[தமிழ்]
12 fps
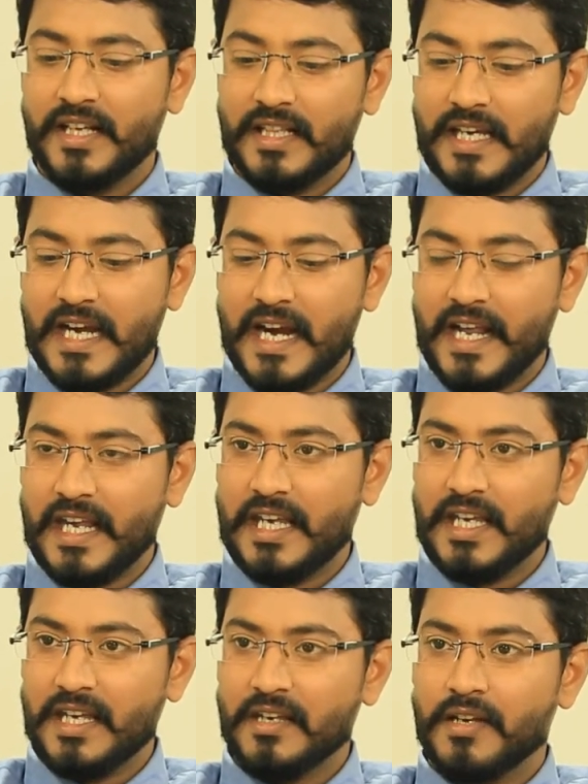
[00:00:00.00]
இந்த
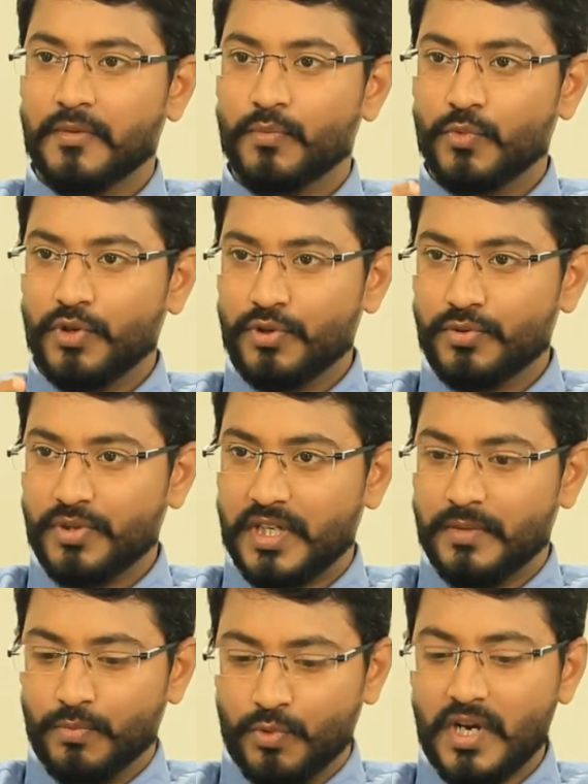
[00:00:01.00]
எடைக்கு முன்கு
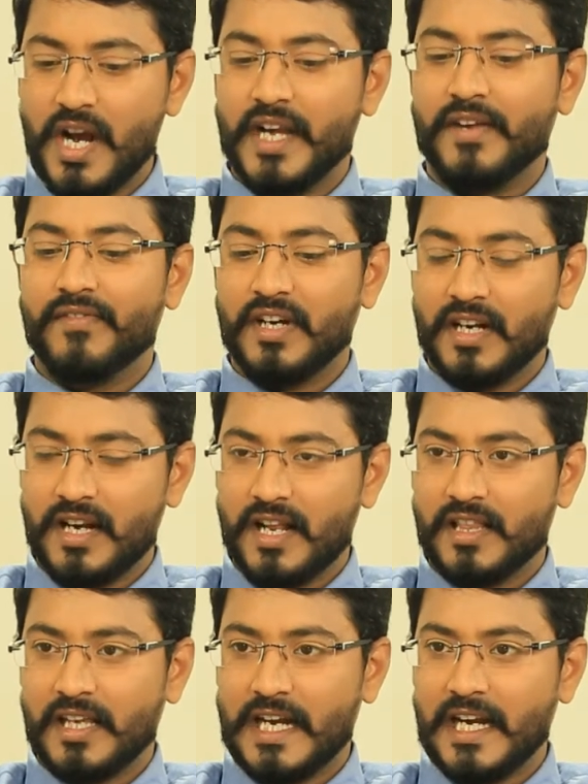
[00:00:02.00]
முன்னாடி விழுற அந்த